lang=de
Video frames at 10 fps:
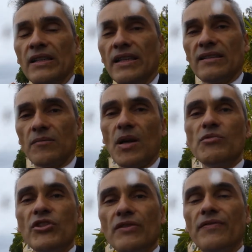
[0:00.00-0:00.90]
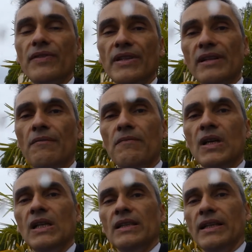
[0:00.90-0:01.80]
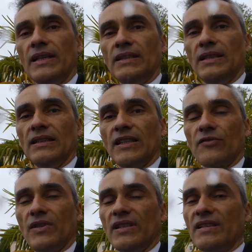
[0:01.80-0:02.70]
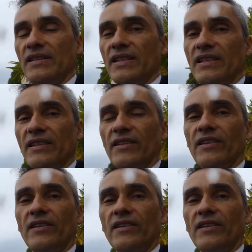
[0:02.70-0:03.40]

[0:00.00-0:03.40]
ja, sagen wir mal im Schnitt vier, ja, dass du dann letztendlich